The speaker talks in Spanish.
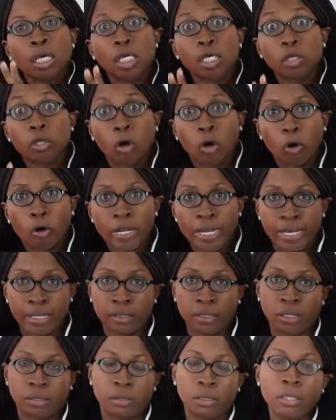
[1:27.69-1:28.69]

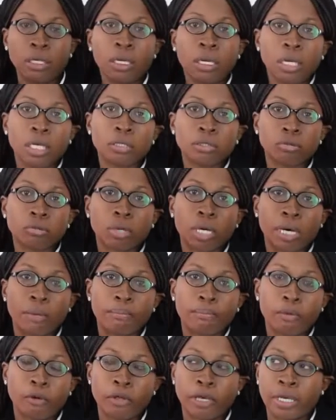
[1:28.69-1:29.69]
idóneas en, en su
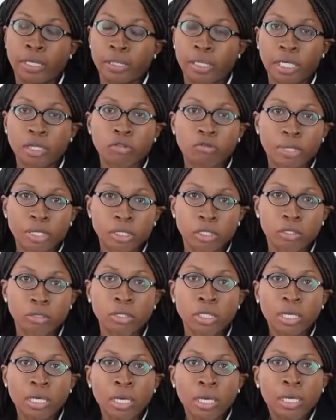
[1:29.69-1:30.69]
campo de,
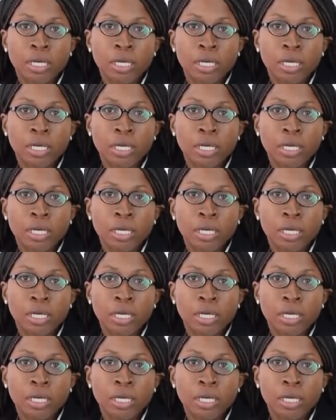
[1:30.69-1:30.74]
actuación.